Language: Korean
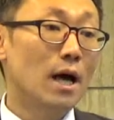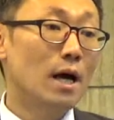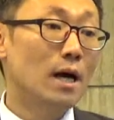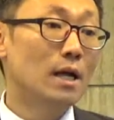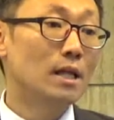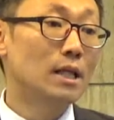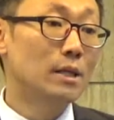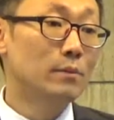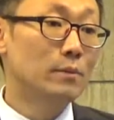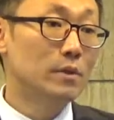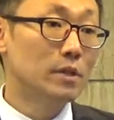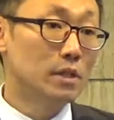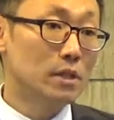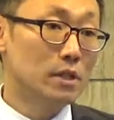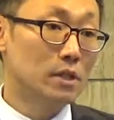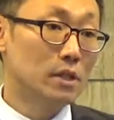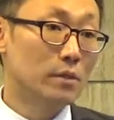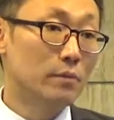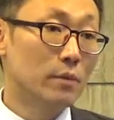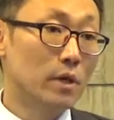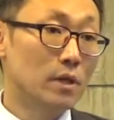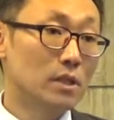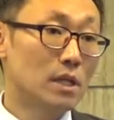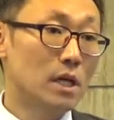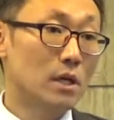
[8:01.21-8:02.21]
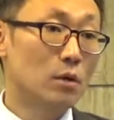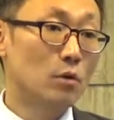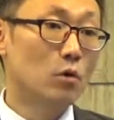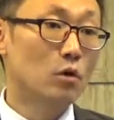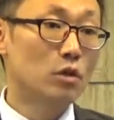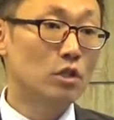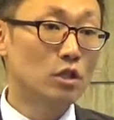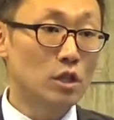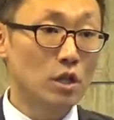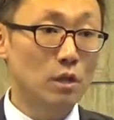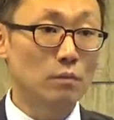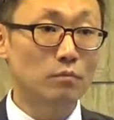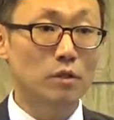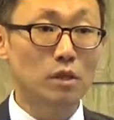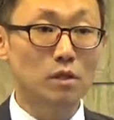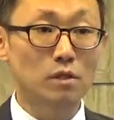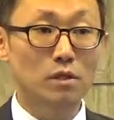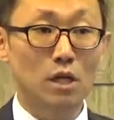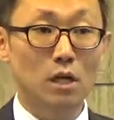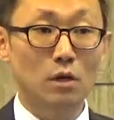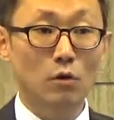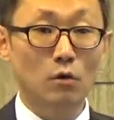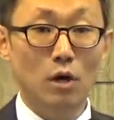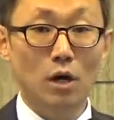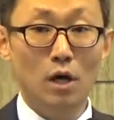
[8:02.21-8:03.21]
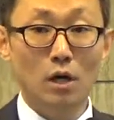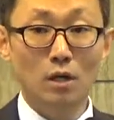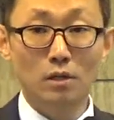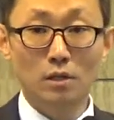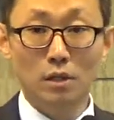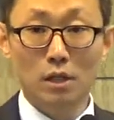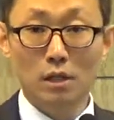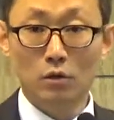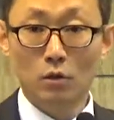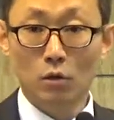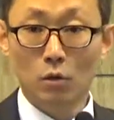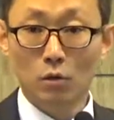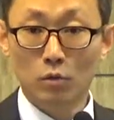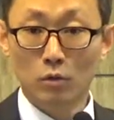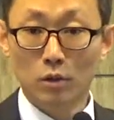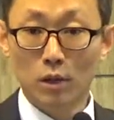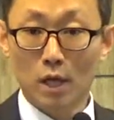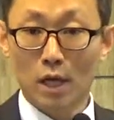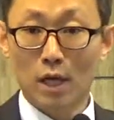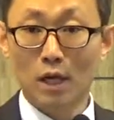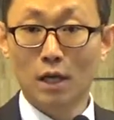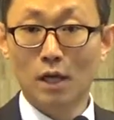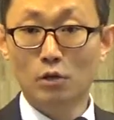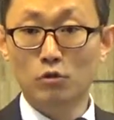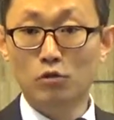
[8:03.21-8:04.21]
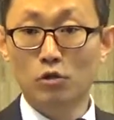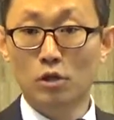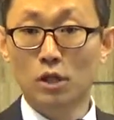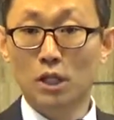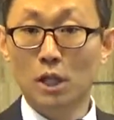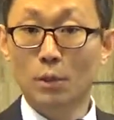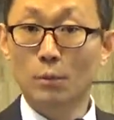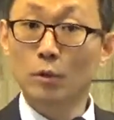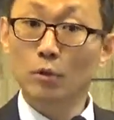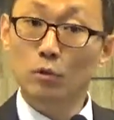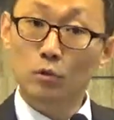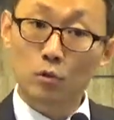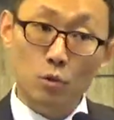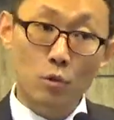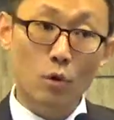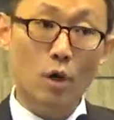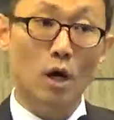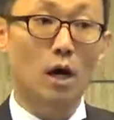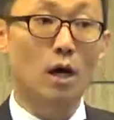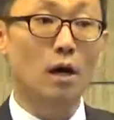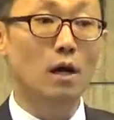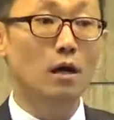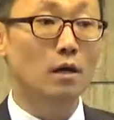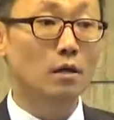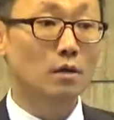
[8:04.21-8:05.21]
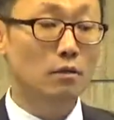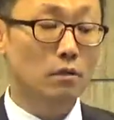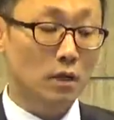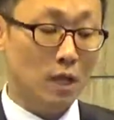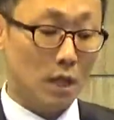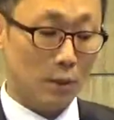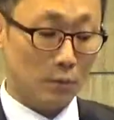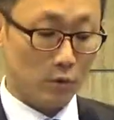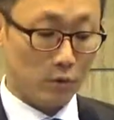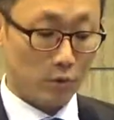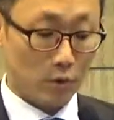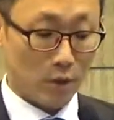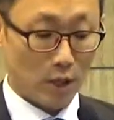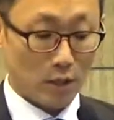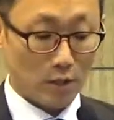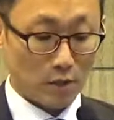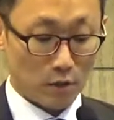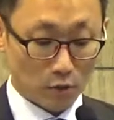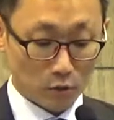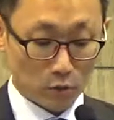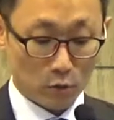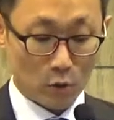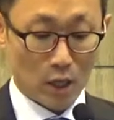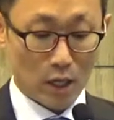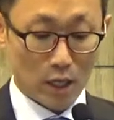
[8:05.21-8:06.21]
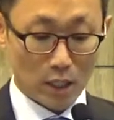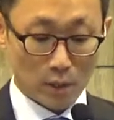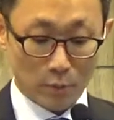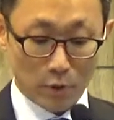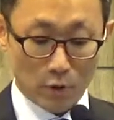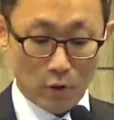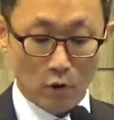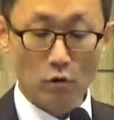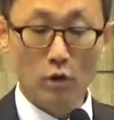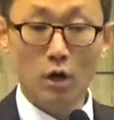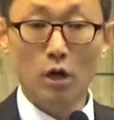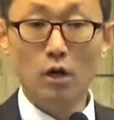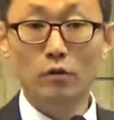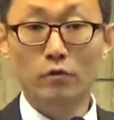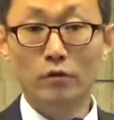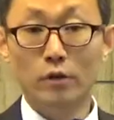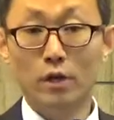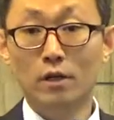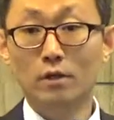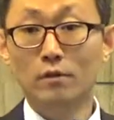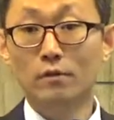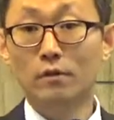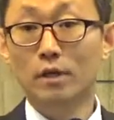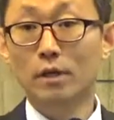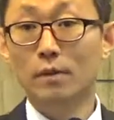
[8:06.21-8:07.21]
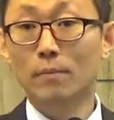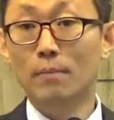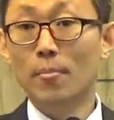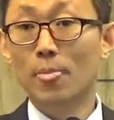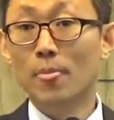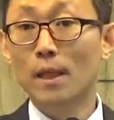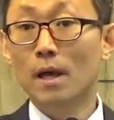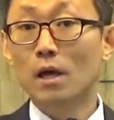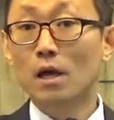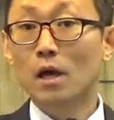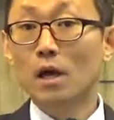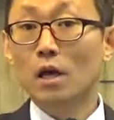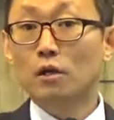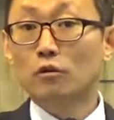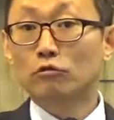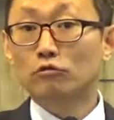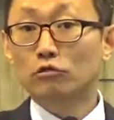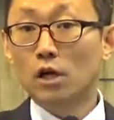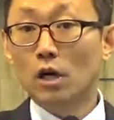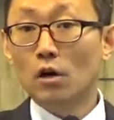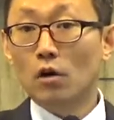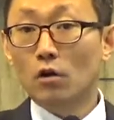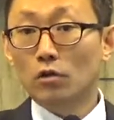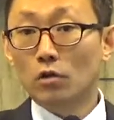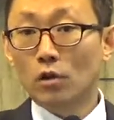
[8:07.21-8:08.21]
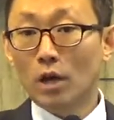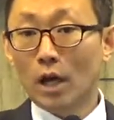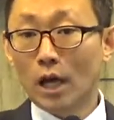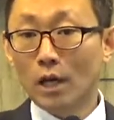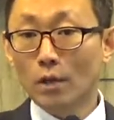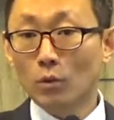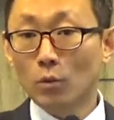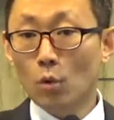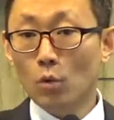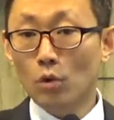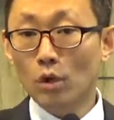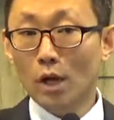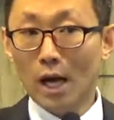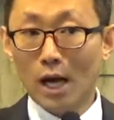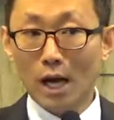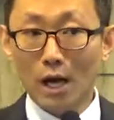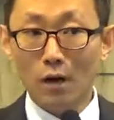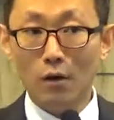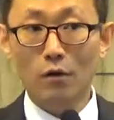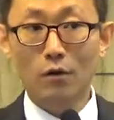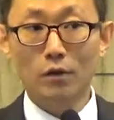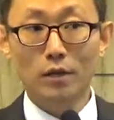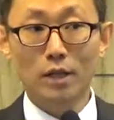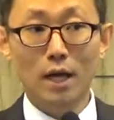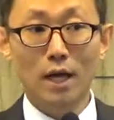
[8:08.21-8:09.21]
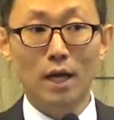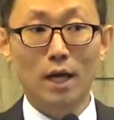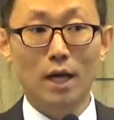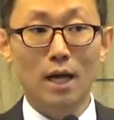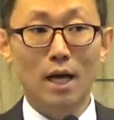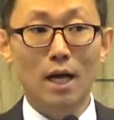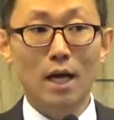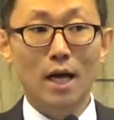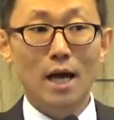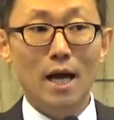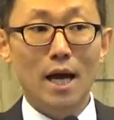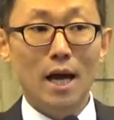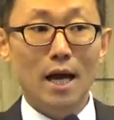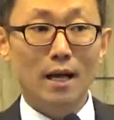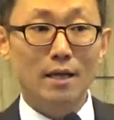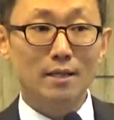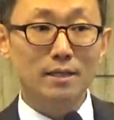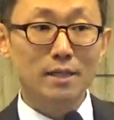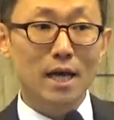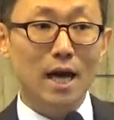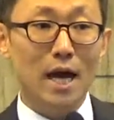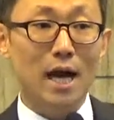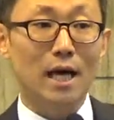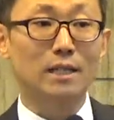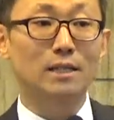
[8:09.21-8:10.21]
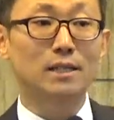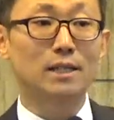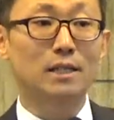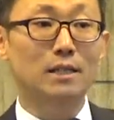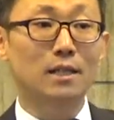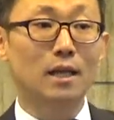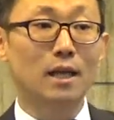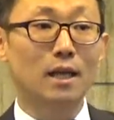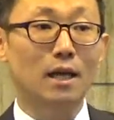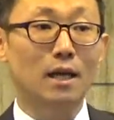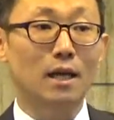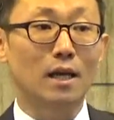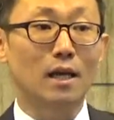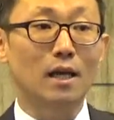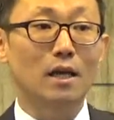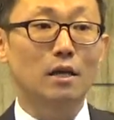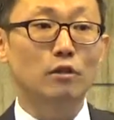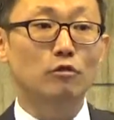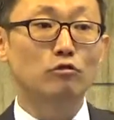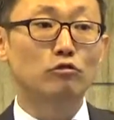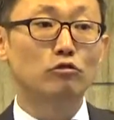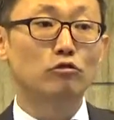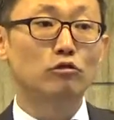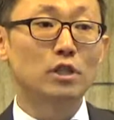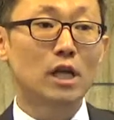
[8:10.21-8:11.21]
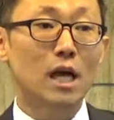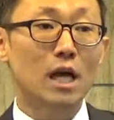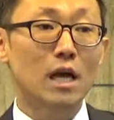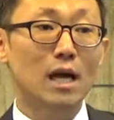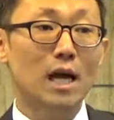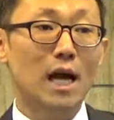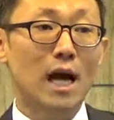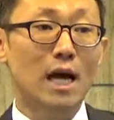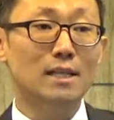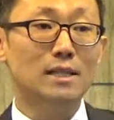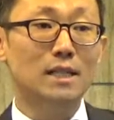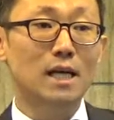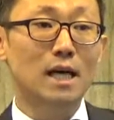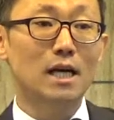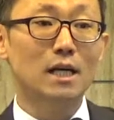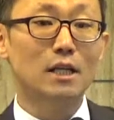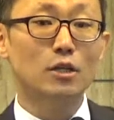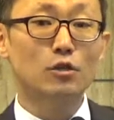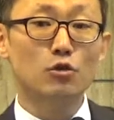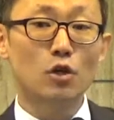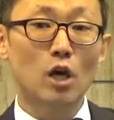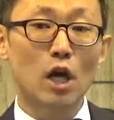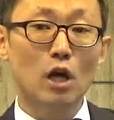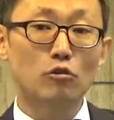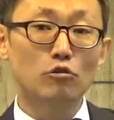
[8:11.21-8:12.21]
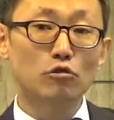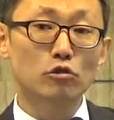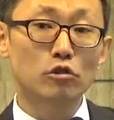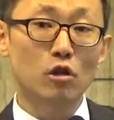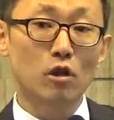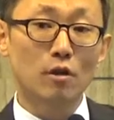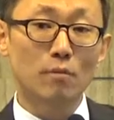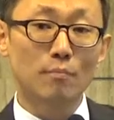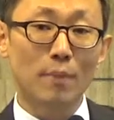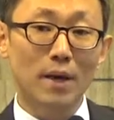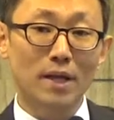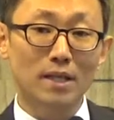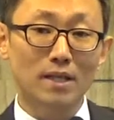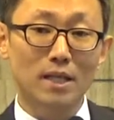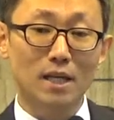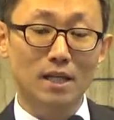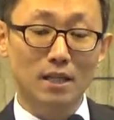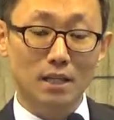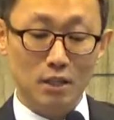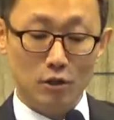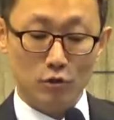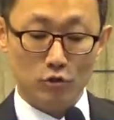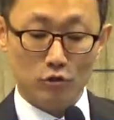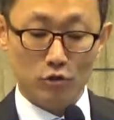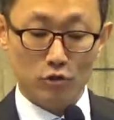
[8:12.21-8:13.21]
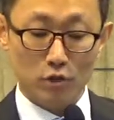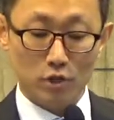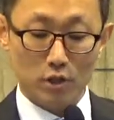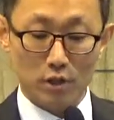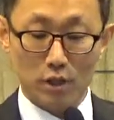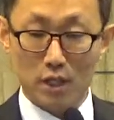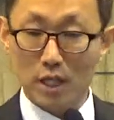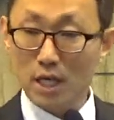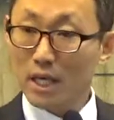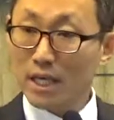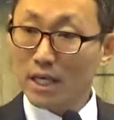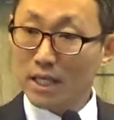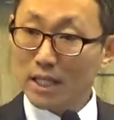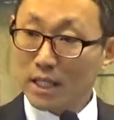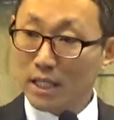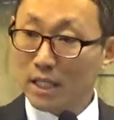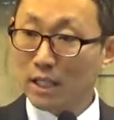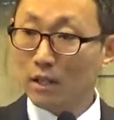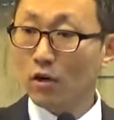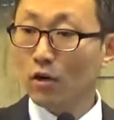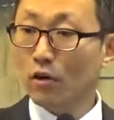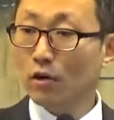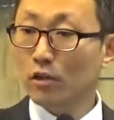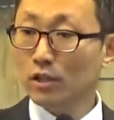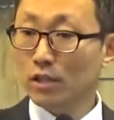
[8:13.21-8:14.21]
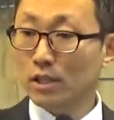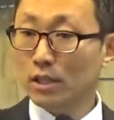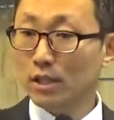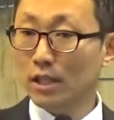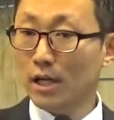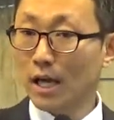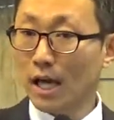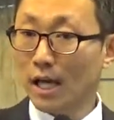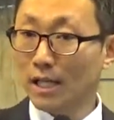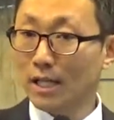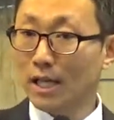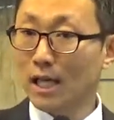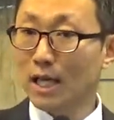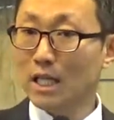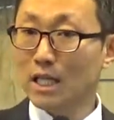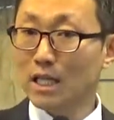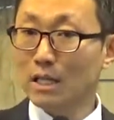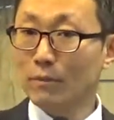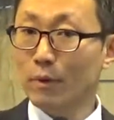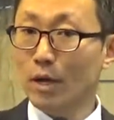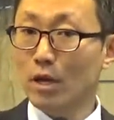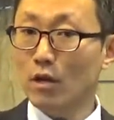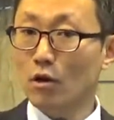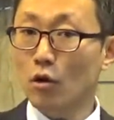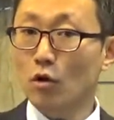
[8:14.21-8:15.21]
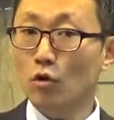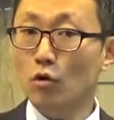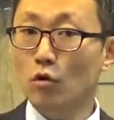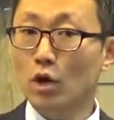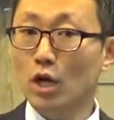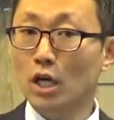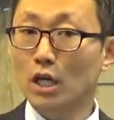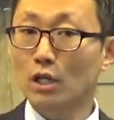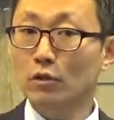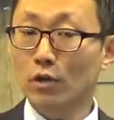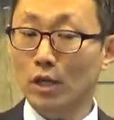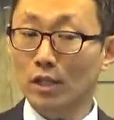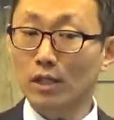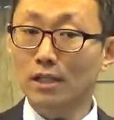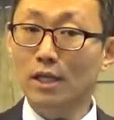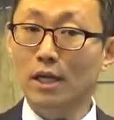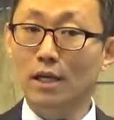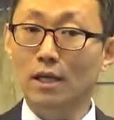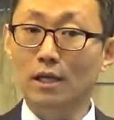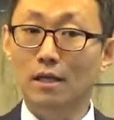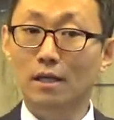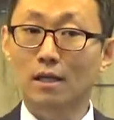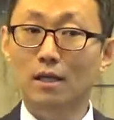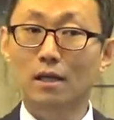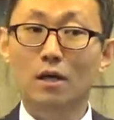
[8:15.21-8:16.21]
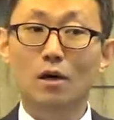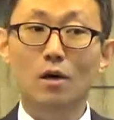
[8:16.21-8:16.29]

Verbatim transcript: 하나님을 의심하지 않고 시험들지 않고 하나님께 더욱더 나아갈 수 있다면 좋아. 그렇게 하면 돼. 그것도 하나님의 영광을 위한 거야. 우리가 어떤 행동을 하거나 하지 않을 때 우리의 가장 최우선 판단 기준은 이것이 하나님의 영광이 되느냐